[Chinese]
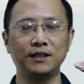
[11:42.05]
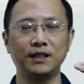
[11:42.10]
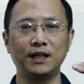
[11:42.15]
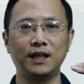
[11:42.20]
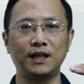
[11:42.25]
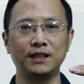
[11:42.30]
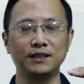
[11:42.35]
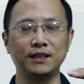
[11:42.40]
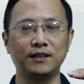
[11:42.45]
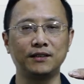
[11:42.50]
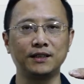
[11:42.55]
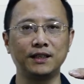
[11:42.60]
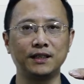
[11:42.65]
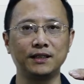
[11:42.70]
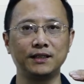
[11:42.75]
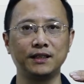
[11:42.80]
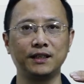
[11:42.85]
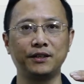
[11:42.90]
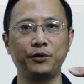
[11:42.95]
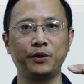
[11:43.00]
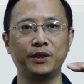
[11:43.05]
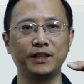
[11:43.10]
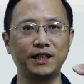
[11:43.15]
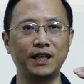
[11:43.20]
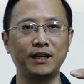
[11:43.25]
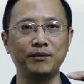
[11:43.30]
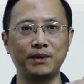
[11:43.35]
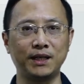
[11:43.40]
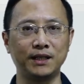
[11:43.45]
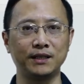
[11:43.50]
按照它这个源代
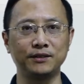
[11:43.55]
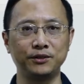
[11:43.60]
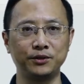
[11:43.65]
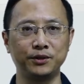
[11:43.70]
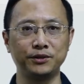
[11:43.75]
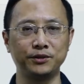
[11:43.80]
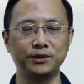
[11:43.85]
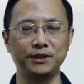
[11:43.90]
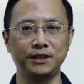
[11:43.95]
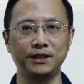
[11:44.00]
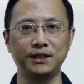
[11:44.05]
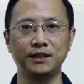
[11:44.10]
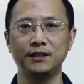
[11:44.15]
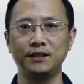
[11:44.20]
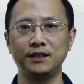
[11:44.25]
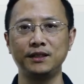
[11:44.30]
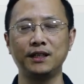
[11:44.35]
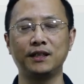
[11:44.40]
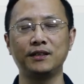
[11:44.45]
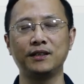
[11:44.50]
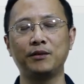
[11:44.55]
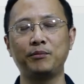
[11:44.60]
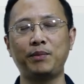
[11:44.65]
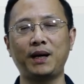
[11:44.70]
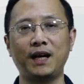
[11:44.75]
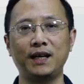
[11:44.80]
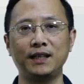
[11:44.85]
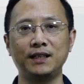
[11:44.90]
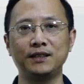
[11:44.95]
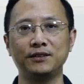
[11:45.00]
码的顺序，一个一条条
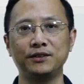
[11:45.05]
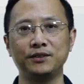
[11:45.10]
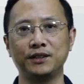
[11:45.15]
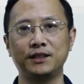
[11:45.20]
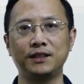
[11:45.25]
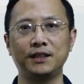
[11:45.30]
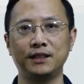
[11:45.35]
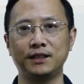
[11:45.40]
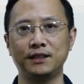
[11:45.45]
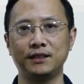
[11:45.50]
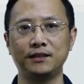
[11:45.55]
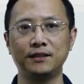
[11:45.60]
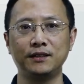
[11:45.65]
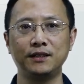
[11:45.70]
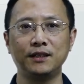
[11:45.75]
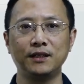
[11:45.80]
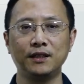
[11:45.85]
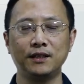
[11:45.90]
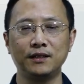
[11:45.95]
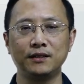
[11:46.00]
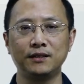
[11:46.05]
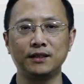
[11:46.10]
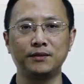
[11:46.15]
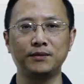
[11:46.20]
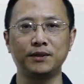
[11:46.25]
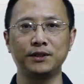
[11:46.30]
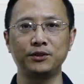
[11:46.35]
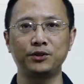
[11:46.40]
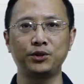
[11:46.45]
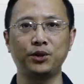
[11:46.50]
排下去就可以了。那
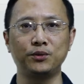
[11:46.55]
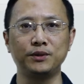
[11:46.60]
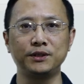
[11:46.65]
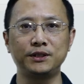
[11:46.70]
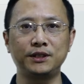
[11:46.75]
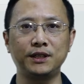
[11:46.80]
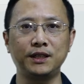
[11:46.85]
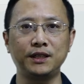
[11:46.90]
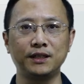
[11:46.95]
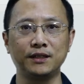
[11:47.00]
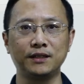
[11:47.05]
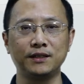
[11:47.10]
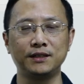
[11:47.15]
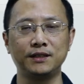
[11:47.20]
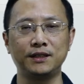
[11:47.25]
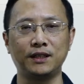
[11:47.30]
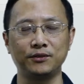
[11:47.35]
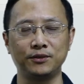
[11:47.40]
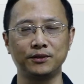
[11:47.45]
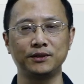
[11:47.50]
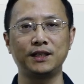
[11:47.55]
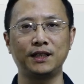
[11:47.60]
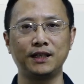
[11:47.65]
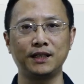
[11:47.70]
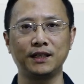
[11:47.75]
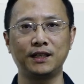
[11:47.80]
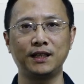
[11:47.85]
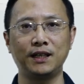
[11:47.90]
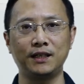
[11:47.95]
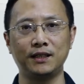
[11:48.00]
么从这个角度上来
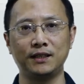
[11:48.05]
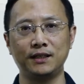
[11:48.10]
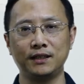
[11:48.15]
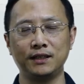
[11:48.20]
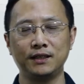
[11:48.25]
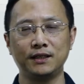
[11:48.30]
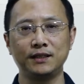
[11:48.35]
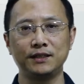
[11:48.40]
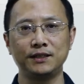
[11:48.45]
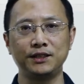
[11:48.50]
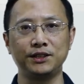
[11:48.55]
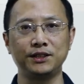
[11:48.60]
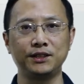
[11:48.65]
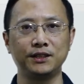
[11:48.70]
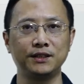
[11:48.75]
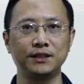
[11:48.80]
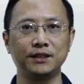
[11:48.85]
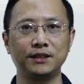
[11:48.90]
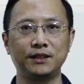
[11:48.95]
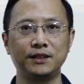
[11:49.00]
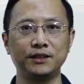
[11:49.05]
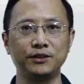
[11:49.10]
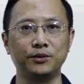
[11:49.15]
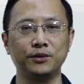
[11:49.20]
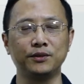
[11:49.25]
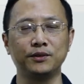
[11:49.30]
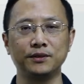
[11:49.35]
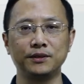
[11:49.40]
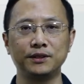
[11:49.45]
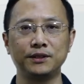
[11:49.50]
看，其实各种
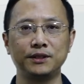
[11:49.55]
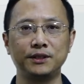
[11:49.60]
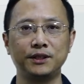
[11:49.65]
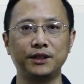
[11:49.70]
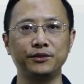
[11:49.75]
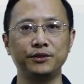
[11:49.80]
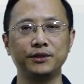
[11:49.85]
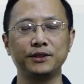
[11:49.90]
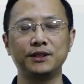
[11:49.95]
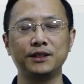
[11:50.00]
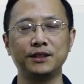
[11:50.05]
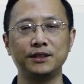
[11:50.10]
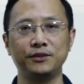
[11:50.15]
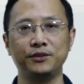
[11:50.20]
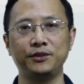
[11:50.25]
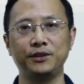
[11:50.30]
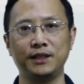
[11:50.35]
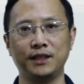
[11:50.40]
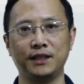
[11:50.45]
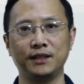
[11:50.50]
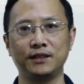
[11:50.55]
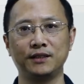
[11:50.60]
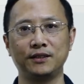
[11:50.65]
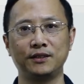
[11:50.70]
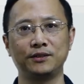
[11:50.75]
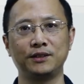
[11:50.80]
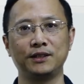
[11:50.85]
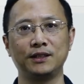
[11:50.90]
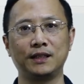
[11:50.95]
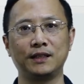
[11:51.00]
程序设计语言都
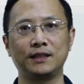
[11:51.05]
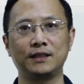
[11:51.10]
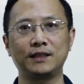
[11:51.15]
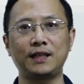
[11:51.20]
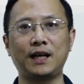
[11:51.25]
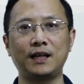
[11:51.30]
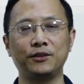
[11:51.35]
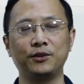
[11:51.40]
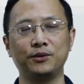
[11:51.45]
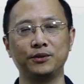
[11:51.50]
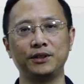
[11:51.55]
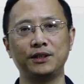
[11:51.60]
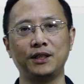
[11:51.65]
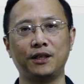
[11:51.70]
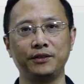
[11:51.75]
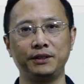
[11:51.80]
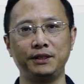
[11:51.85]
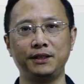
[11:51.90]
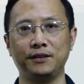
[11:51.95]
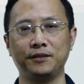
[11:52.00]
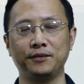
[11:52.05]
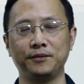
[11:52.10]
是大同小异。